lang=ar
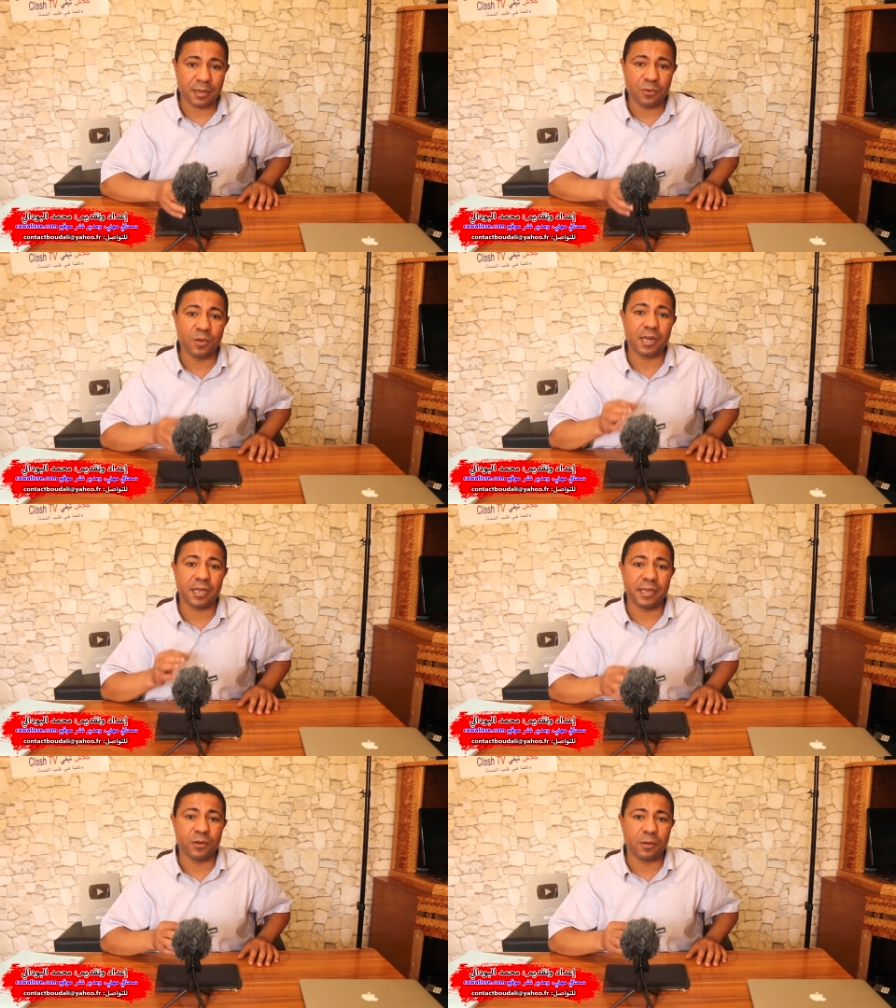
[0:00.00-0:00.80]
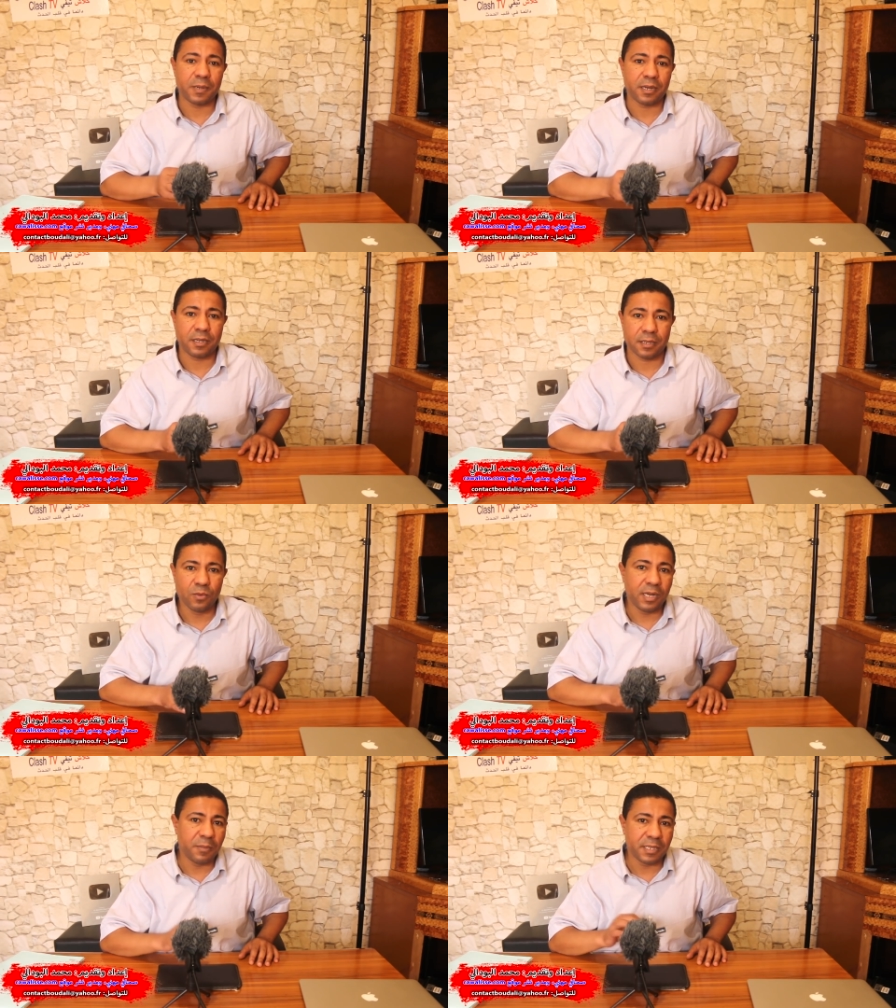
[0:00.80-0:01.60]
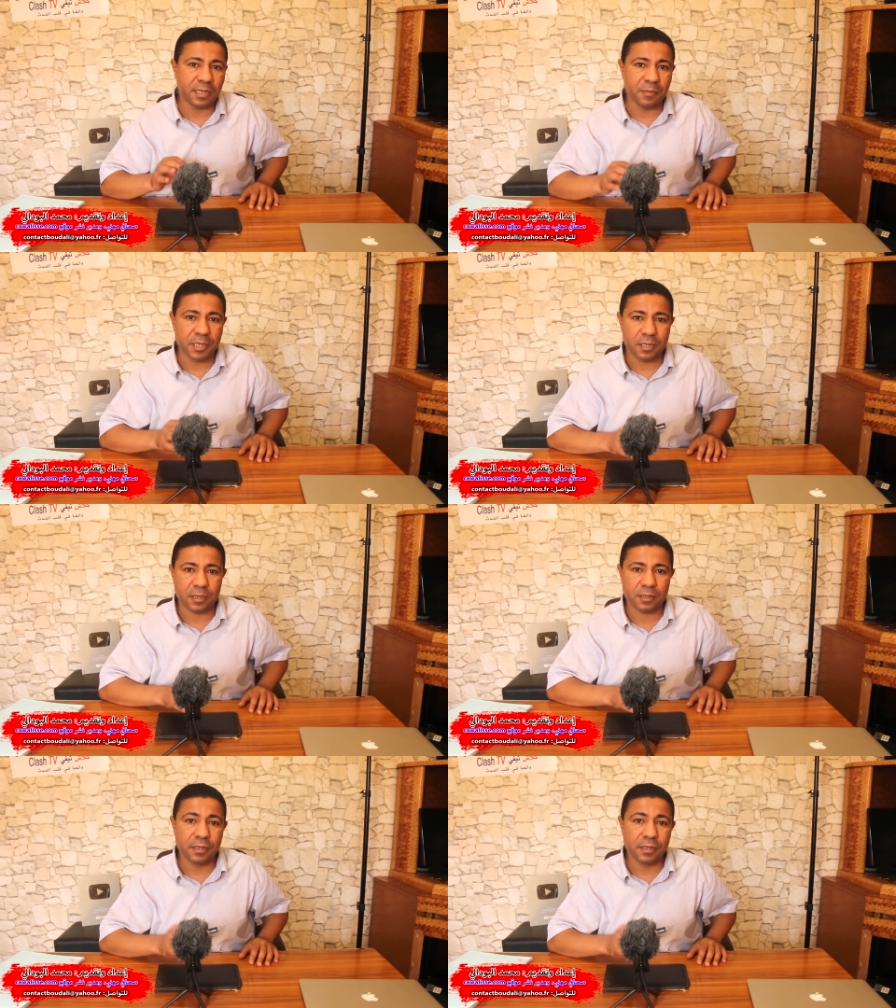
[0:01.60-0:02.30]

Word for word: والخير والبركة واللي مازال ما شرا